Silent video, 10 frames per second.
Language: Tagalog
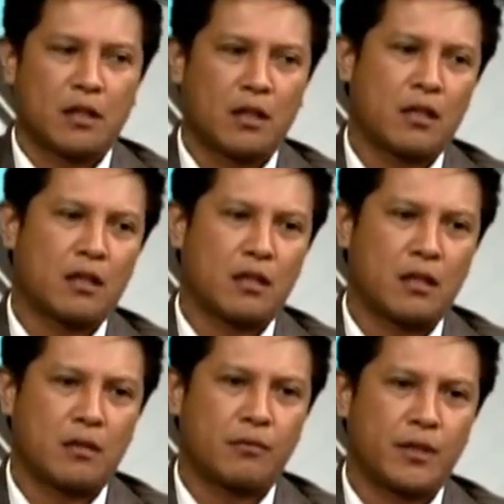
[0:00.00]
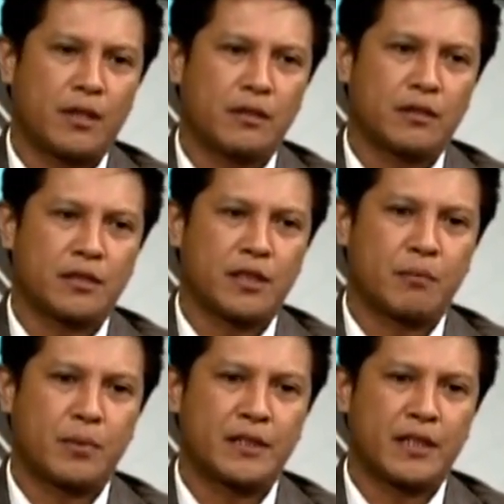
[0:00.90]
Uh, well,
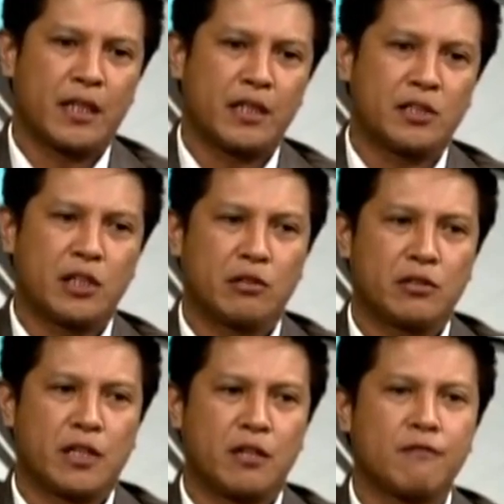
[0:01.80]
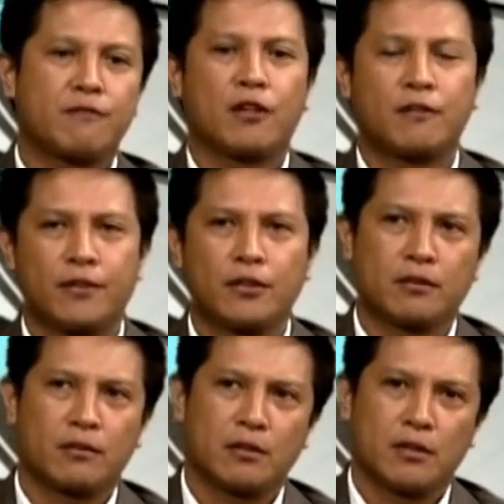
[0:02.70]
syempre si LGU, siya yung
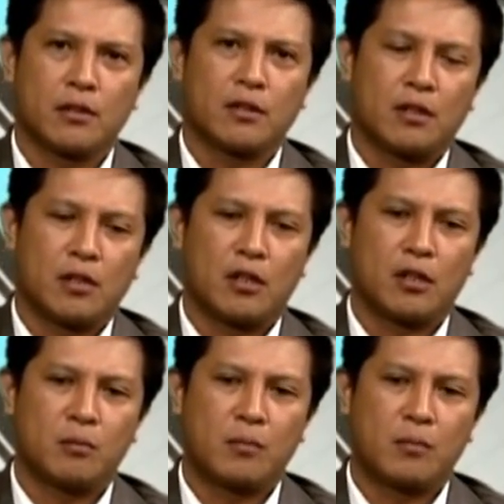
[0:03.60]
forefront of